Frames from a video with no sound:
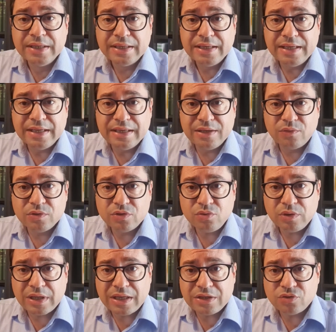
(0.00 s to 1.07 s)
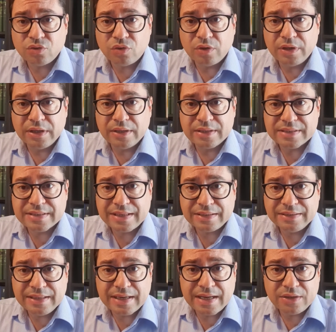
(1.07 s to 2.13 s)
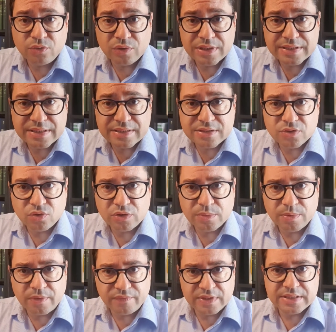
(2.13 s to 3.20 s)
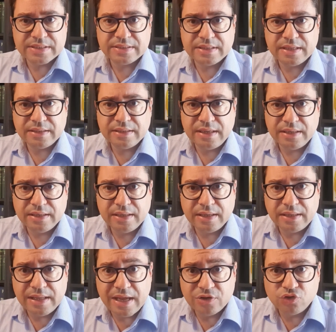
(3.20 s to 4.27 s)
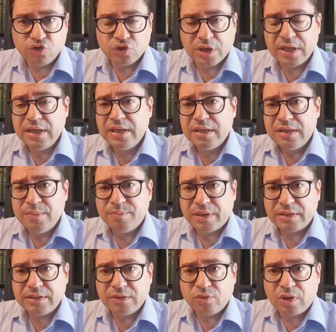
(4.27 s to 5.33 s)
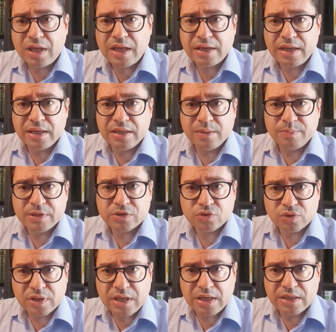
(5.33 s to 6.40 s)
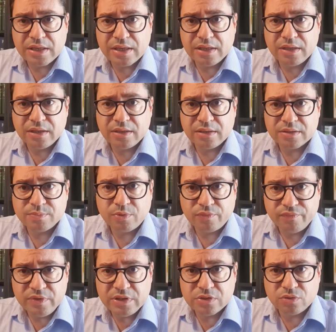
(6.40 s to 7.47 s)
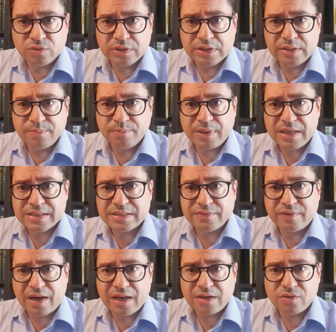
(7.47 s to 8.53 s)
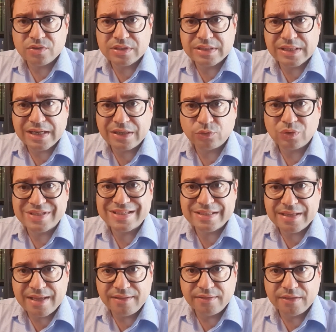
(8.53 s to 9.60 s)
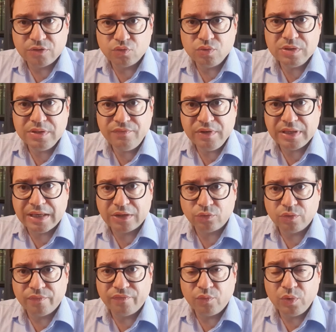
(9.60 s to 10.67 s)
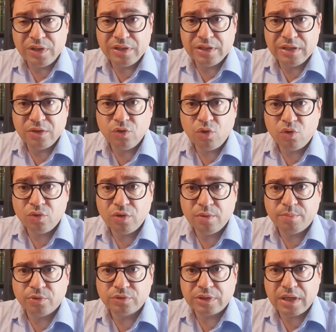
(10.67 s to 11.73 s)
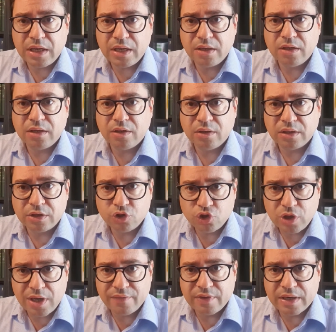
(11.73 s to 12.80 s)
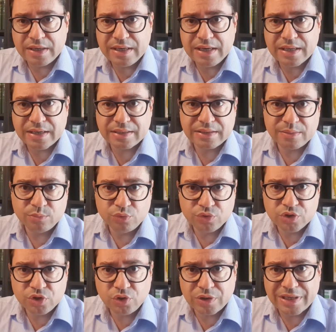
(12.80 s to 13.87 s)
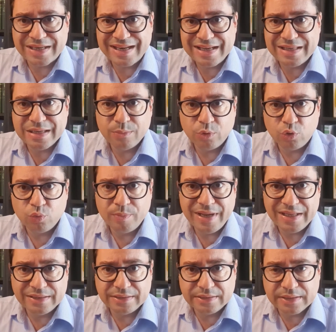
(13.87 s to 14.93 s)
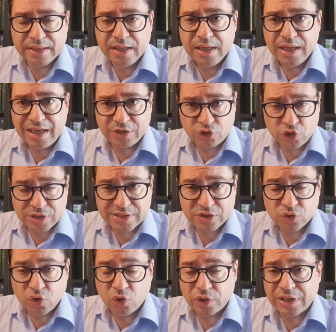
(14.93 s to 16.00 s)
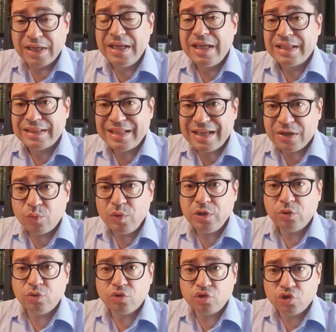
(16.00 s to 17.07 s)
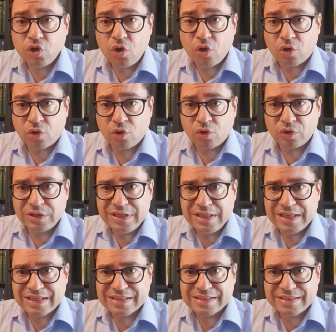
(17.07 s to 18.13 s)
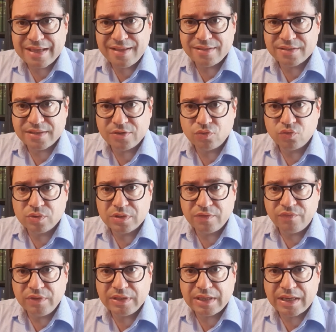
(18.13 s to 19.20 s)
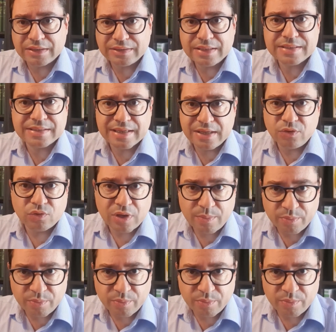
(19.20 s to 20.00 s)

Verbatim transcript: Eh, in questo caso eh, scatteranno le sanzioni previste dalla legge, in particolare il personale eh, sprovvisto di Green Pass verrà considerato assente e ingiustificato e quindi non potrà eh, ricevere né la retribuzione né gli emolumenti accessori. Dal quinto giorno di assenza ingiustificata data se non ha